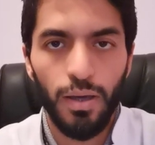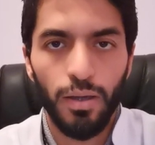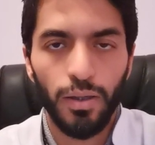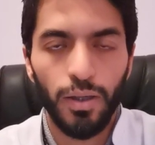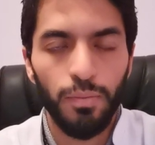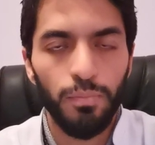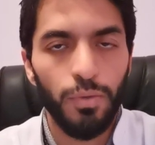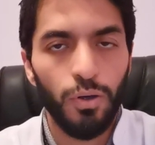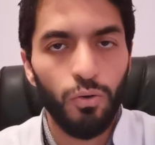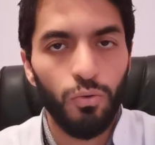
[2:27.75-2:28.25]

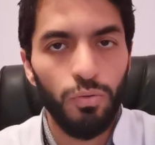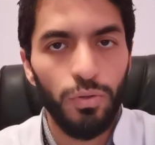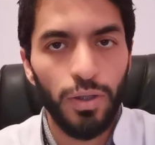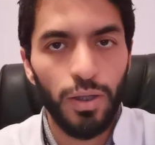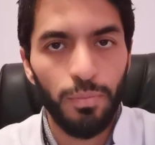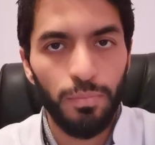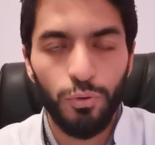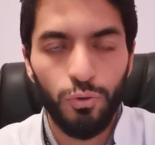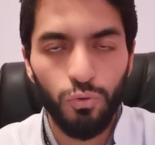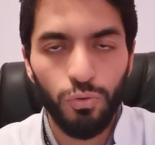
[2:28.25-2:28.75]
كما قلنا
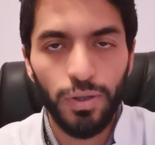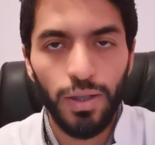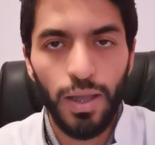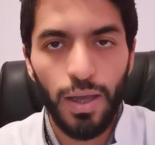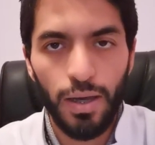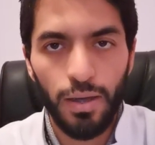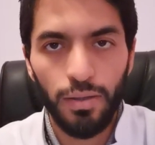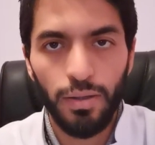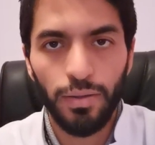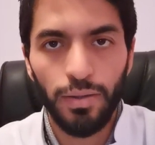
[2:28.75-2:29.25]
بدوك
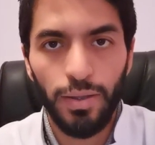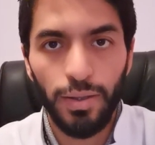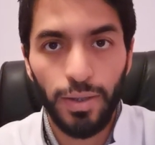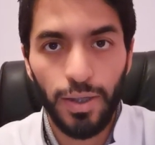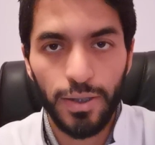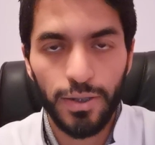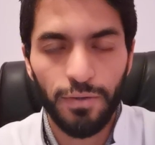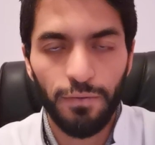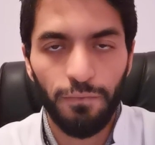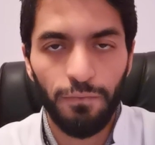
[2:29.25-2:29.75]
الالات اللي
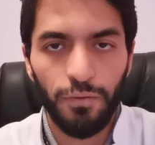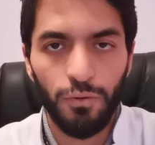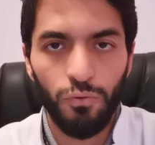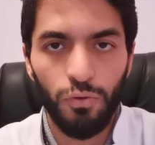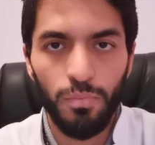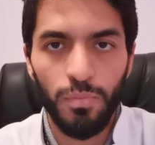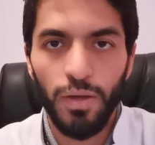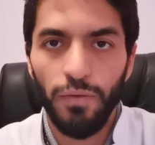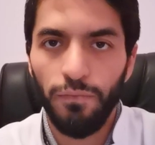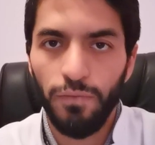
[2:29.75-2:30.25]
كيصفيو
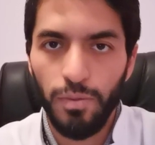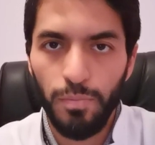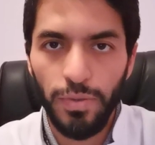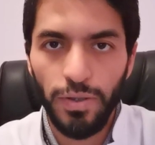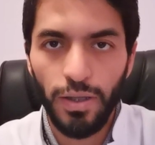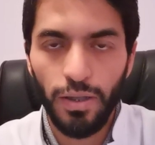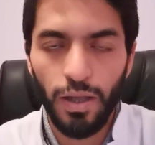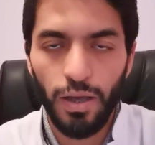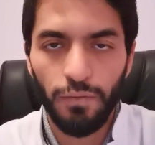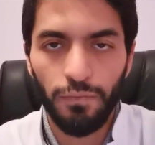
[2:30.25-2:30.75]
الماء
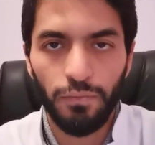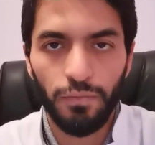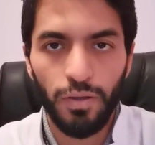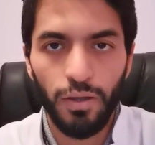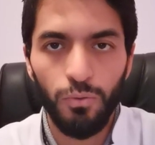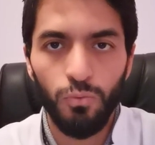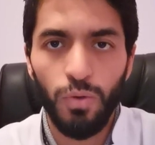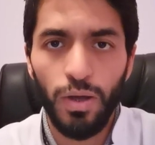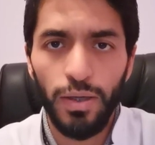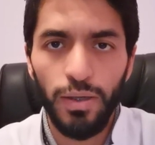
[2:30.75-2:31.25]
فمن
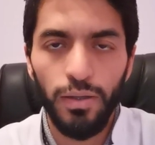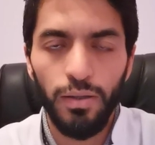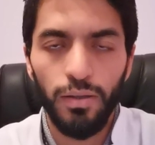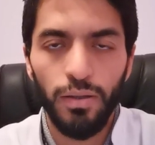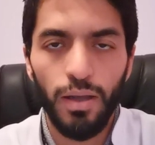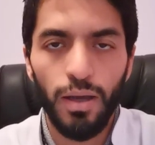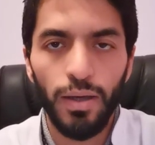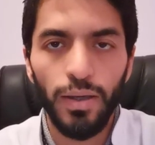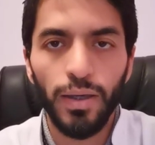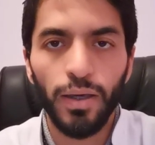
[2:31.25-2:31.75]
الافضل
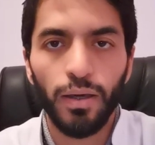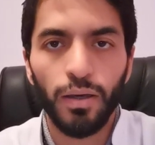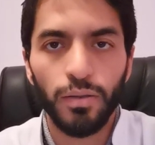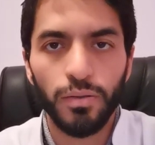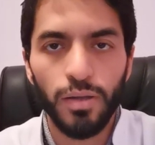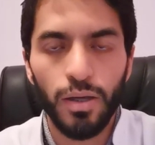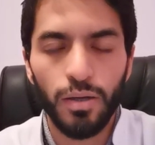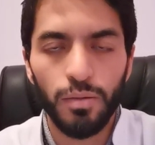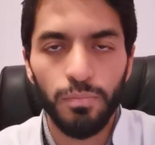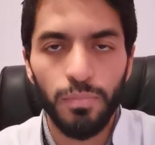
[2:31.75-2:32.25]
والا
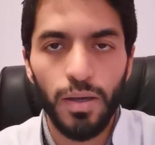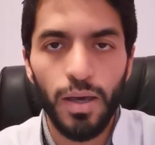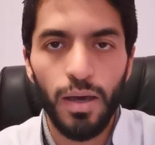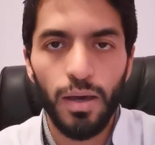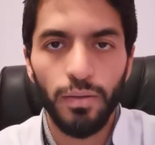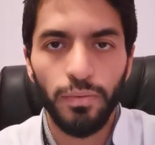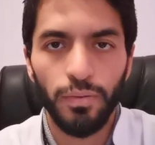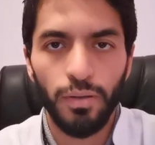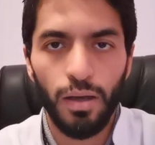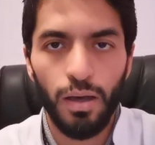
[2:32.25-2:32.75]
اختر
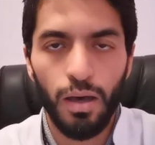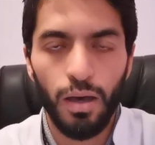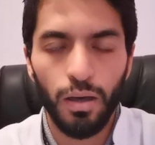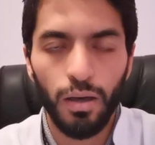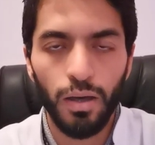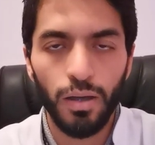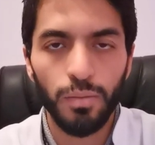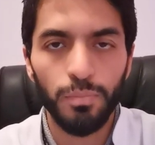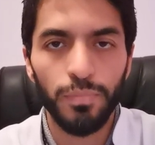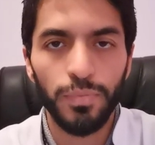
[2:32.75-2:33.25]
ماء
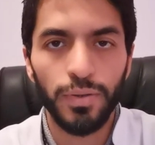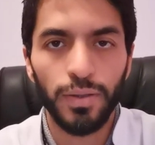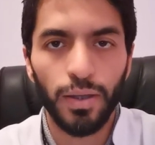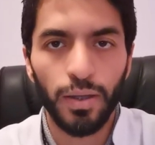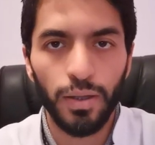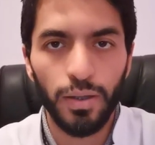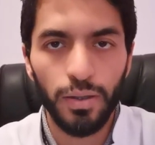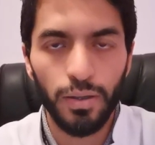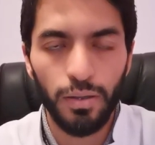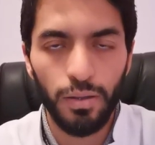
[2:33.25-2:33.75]
اخر من
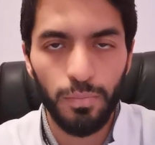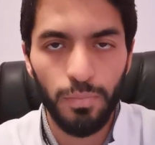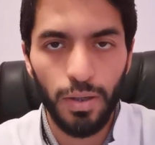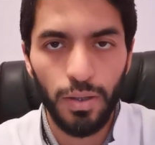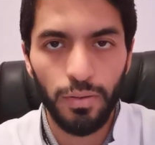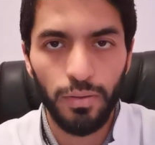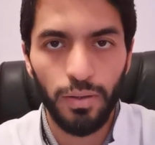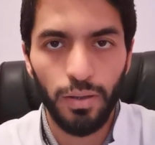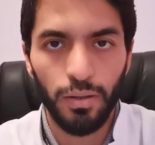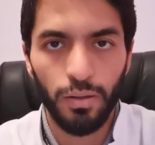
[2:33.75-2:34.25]
غير
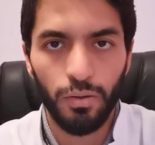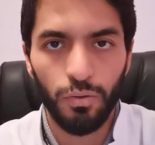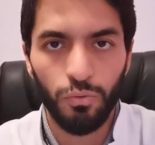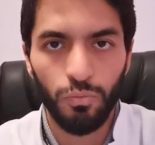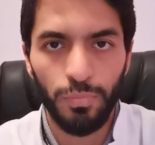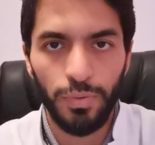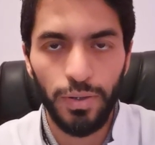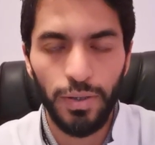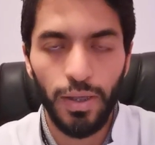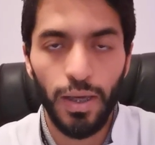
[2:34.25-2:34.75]
الماء ديال
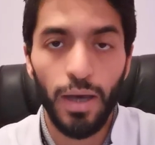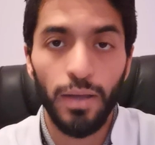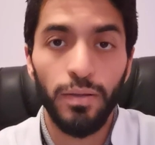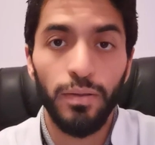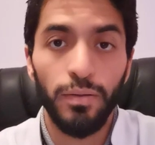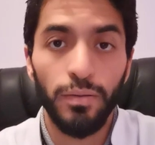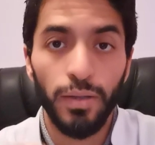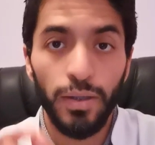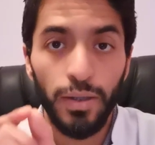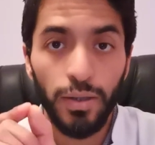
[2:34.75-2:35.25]
الروبيني هذا
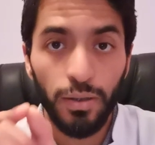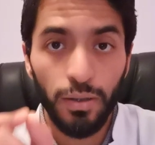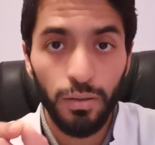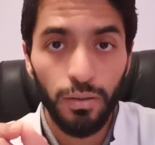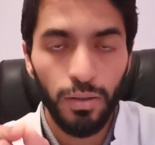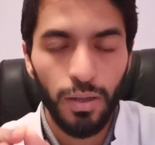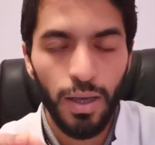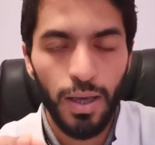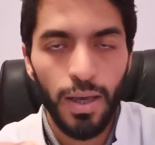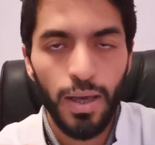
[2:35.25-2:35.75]

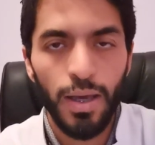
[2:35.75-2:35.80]
النيكل